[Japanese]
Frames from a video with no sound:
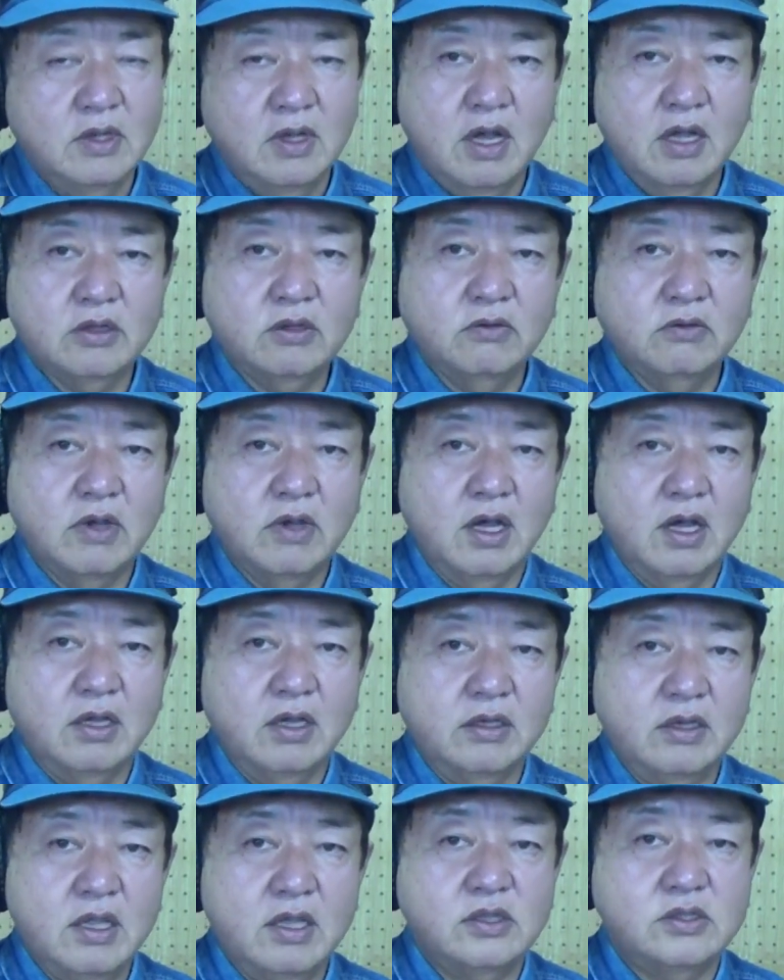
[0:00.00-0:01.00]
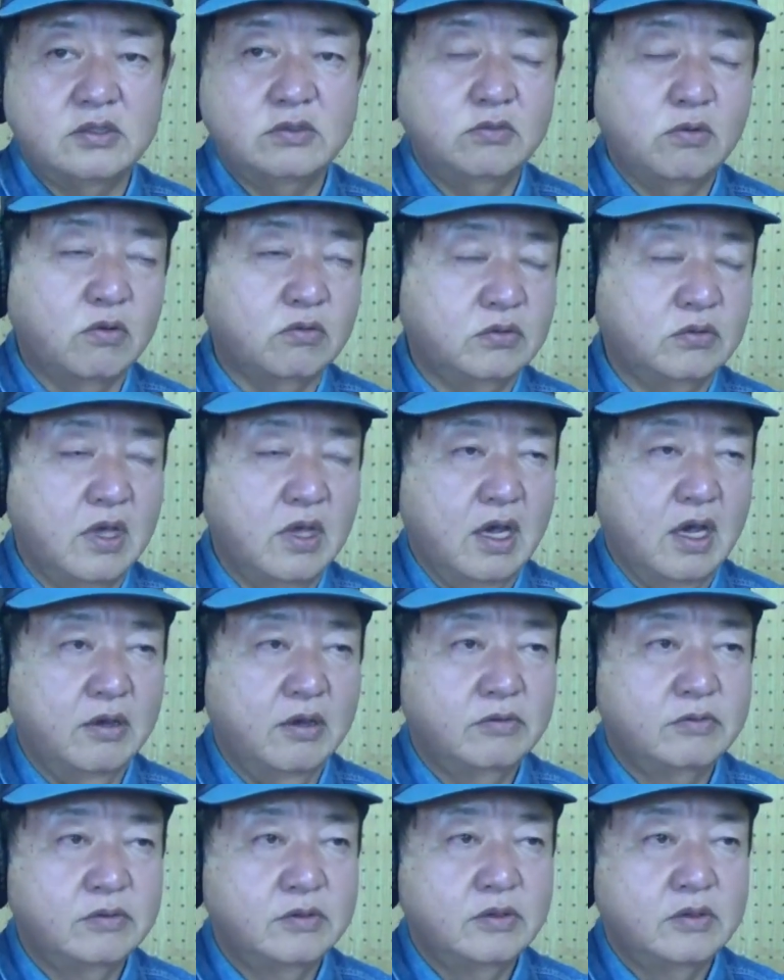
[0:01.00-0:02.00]
あとはね、中国や、
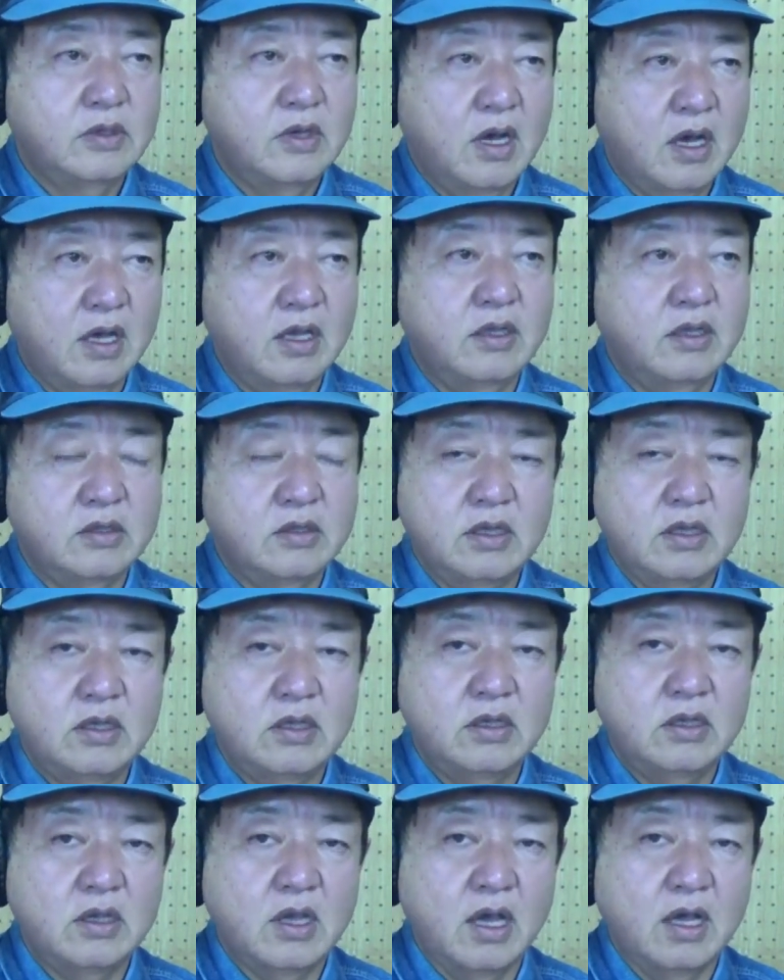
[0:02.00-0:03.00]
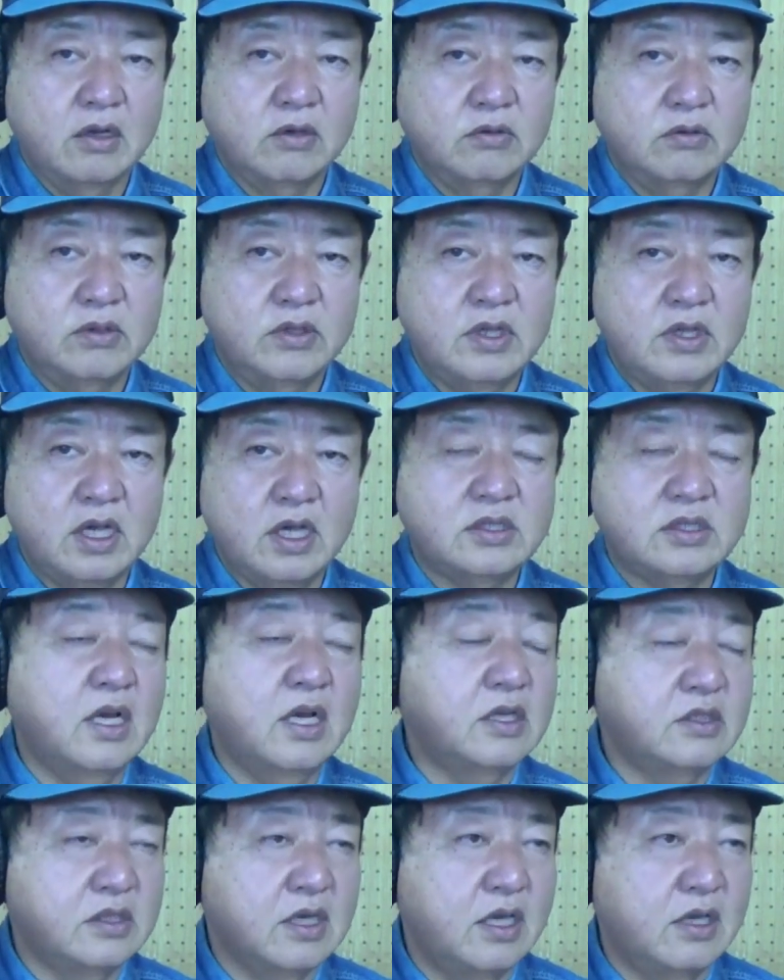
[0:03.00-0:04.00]
はい、あの、東
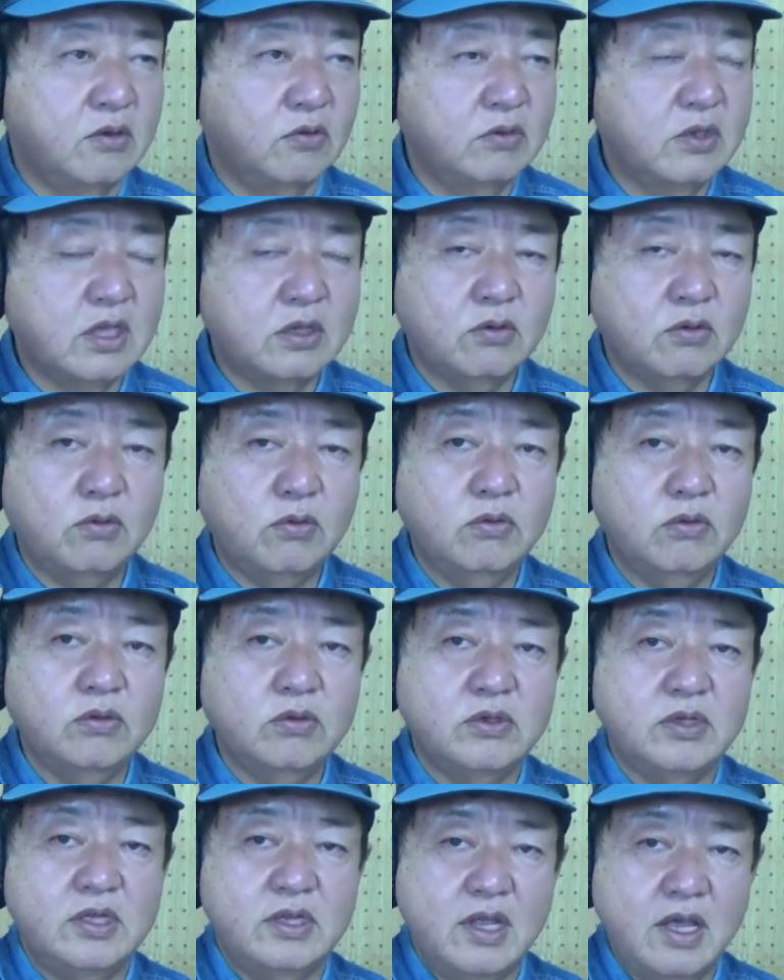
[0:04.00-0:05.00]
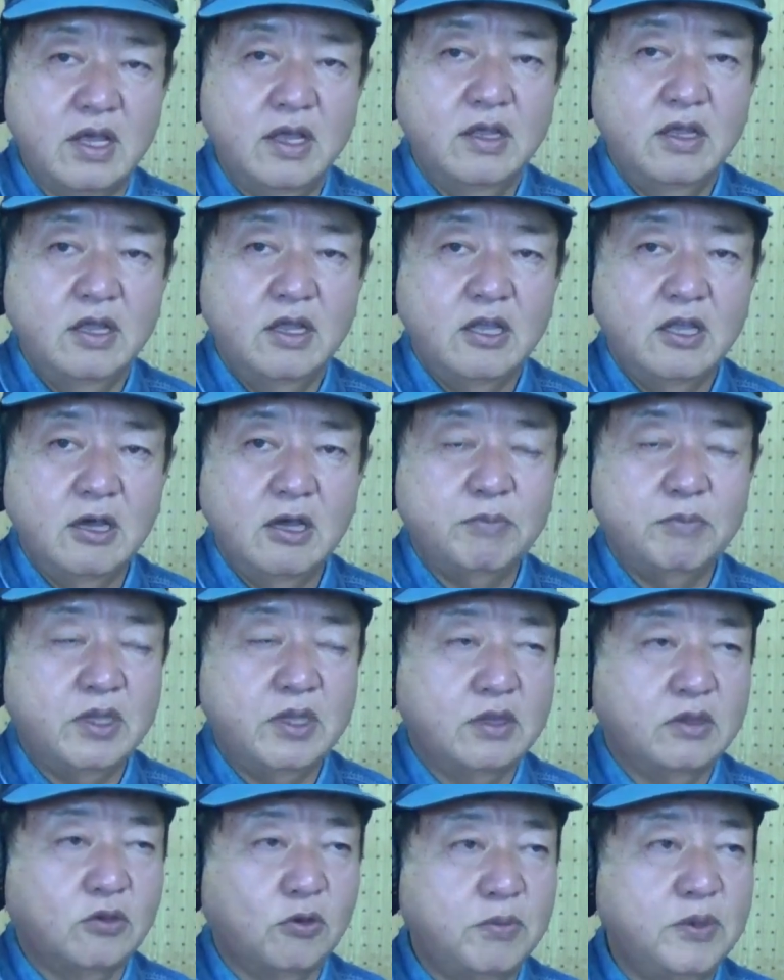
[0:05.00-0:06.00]
アジアいろんなところにね、やっぱ
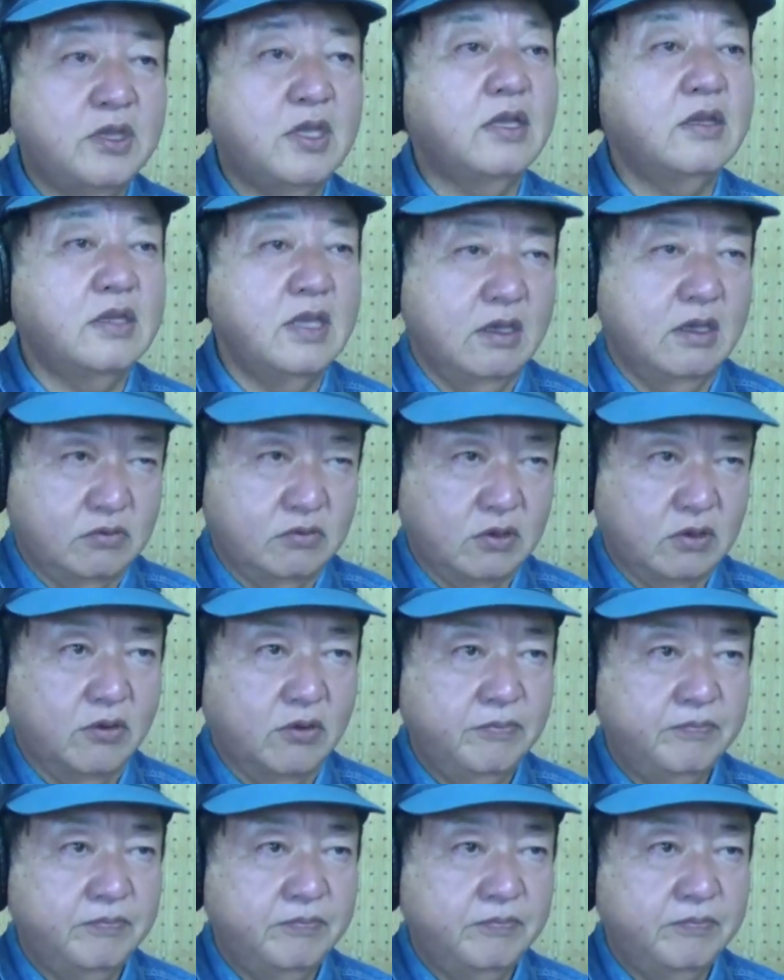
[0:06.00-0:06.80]
り飛び立っていくと。